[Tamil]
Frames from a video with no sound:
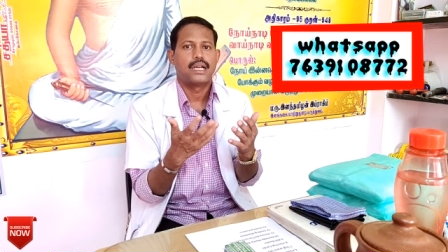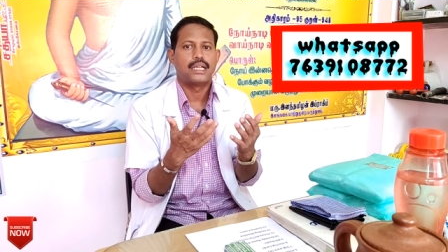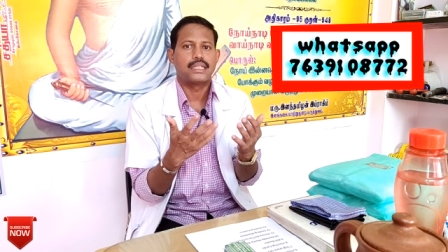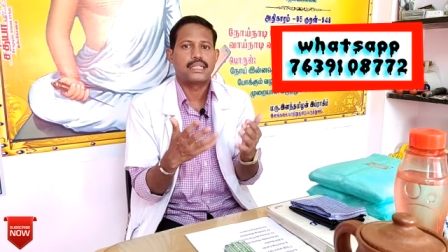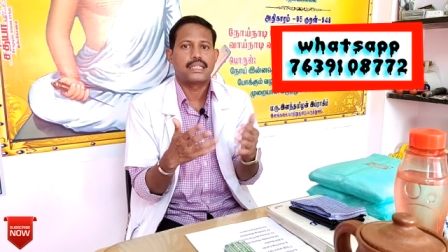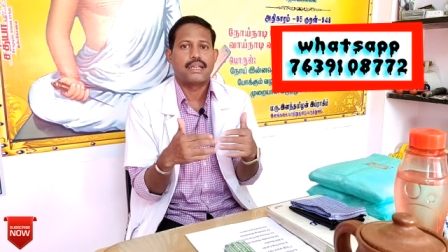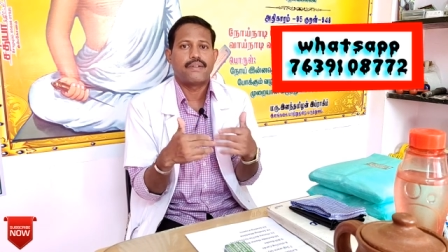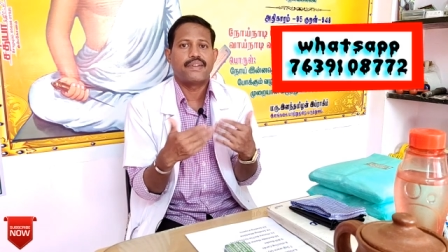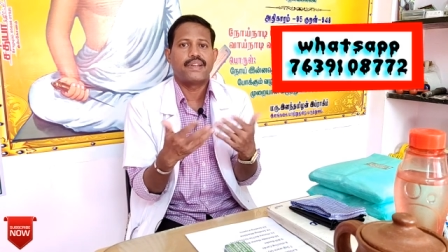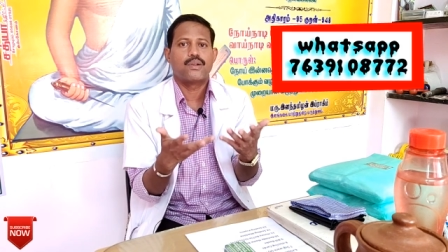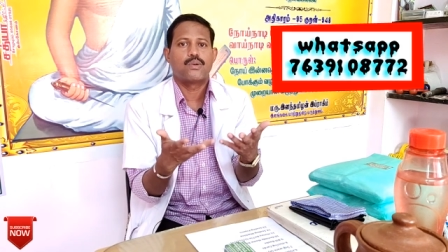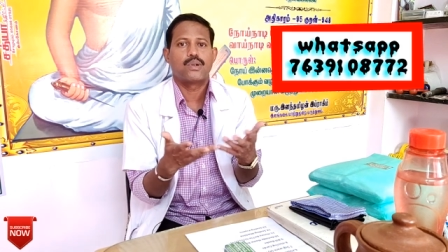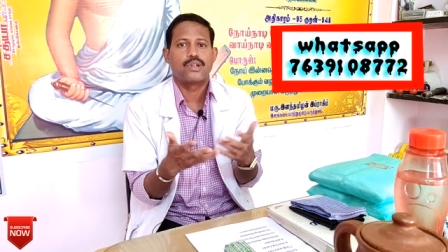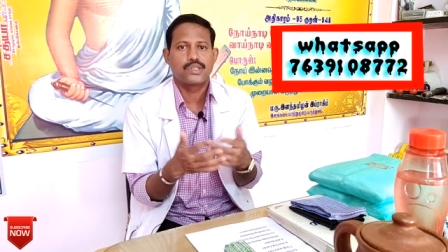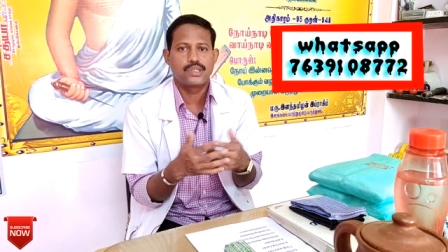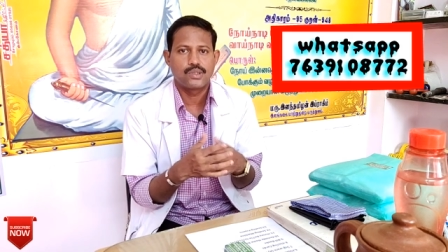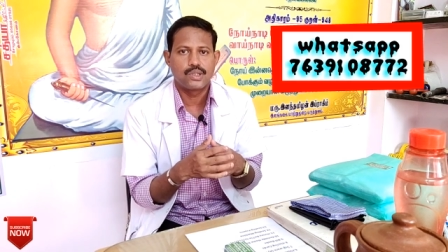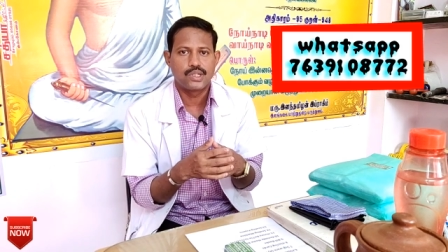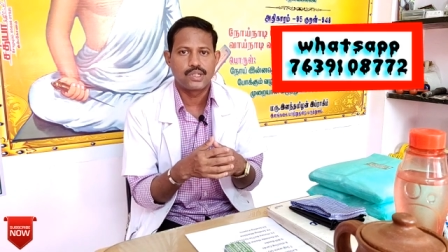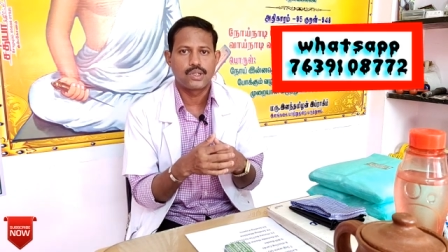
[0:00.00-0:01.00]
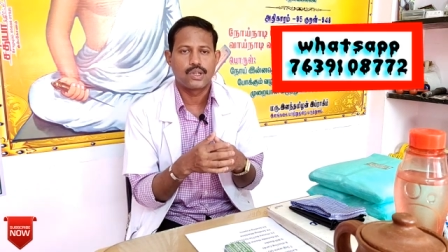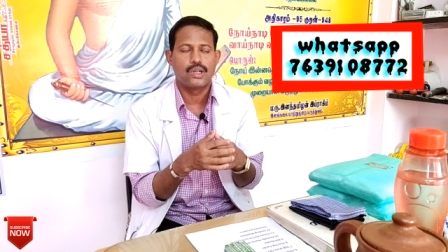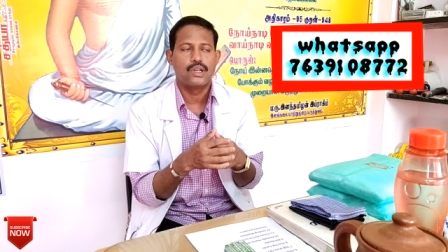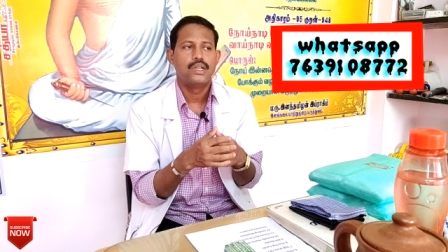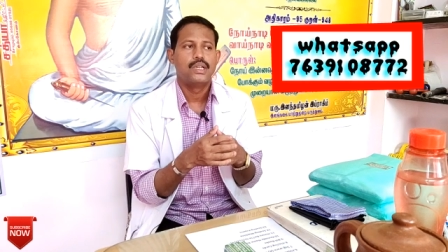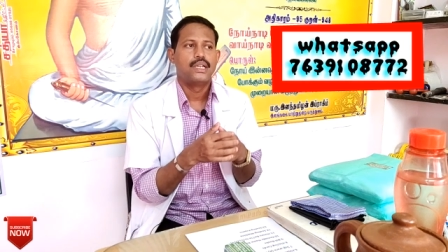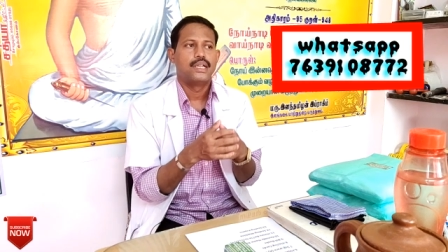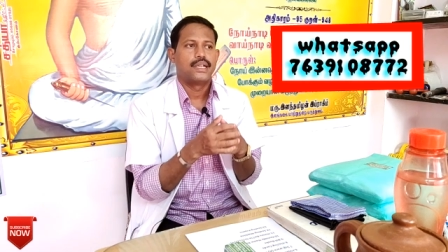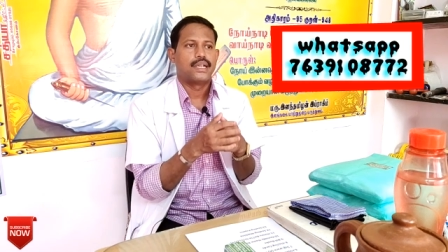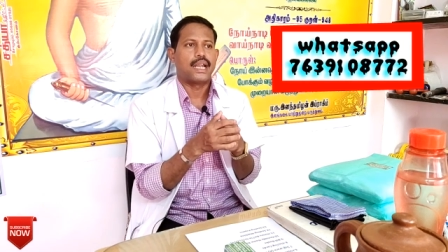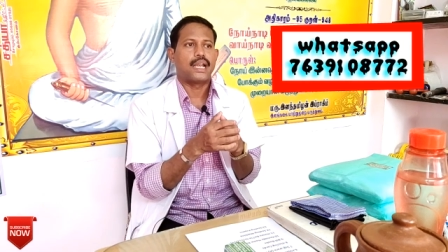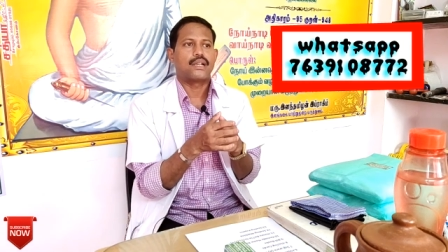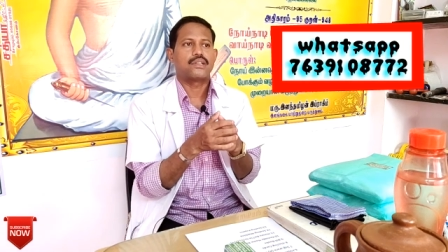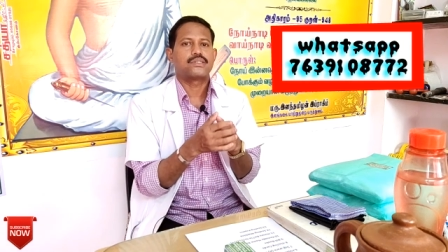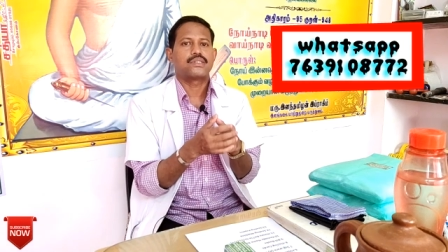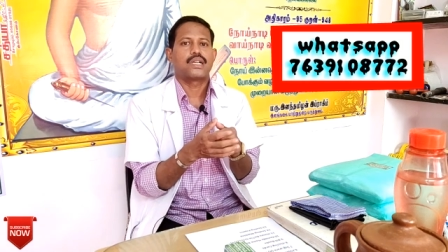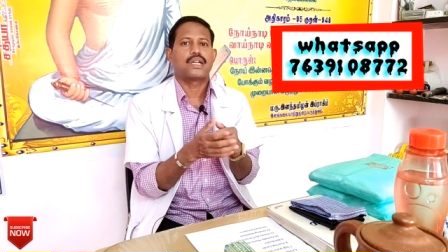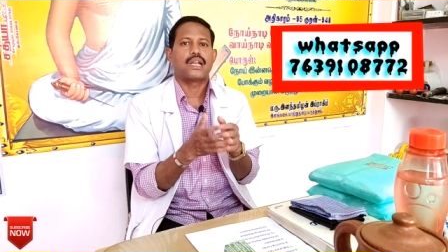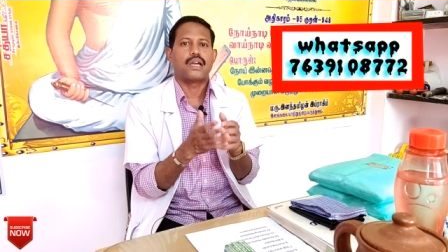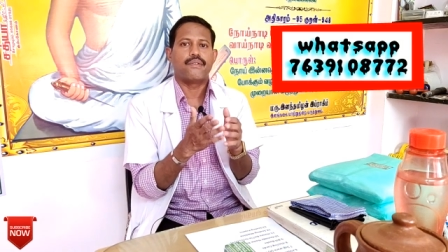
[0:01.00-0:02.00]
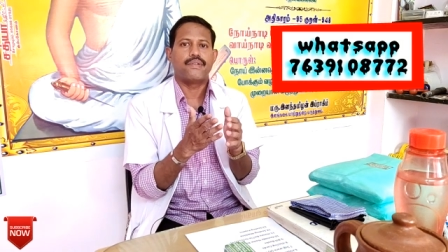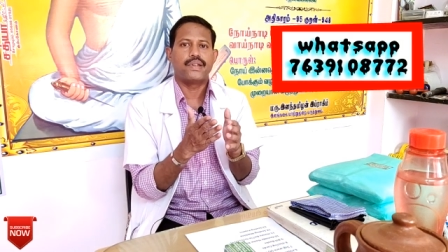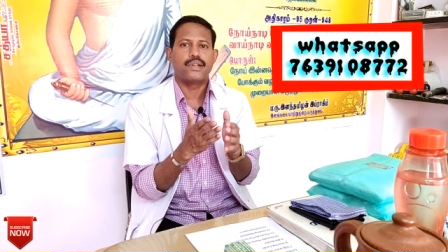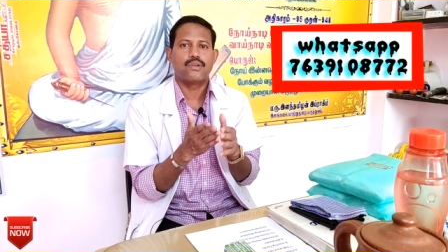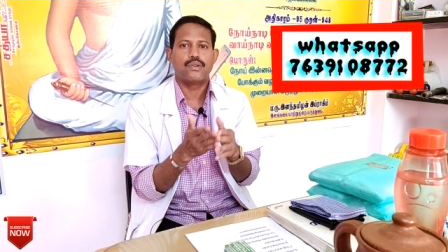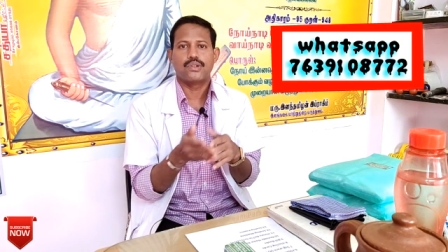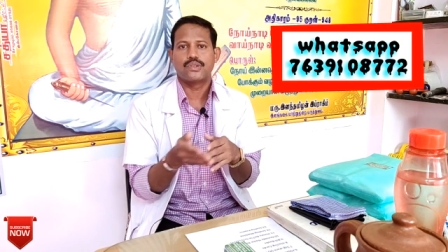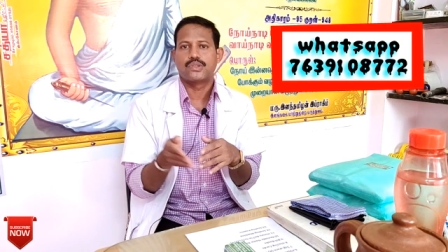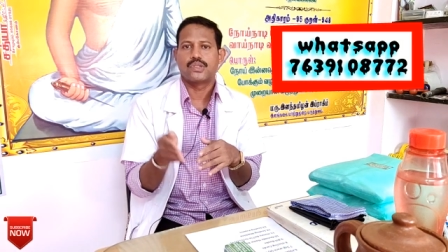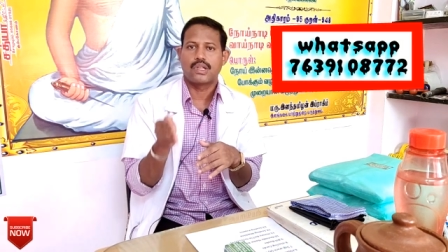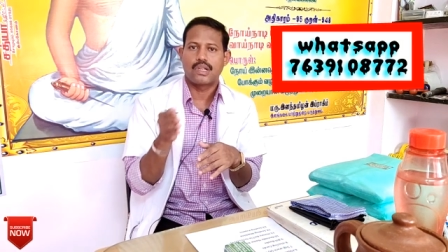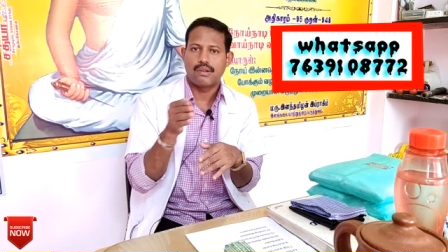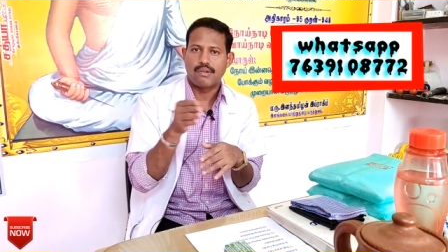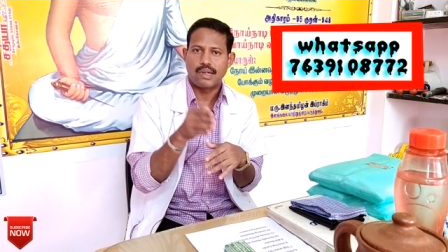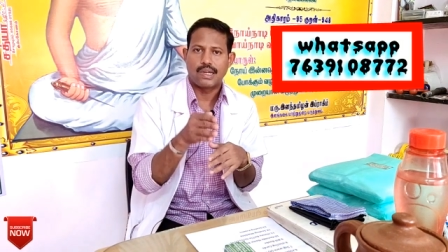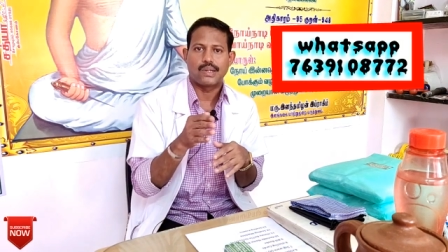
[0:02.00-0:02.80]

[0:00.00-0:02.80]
அந்த நவீன உலகத்துக்கு வந்துட்டோம் நான் என்ன சொல்கிறேன் நவீன உலகத்துக்குள்ளே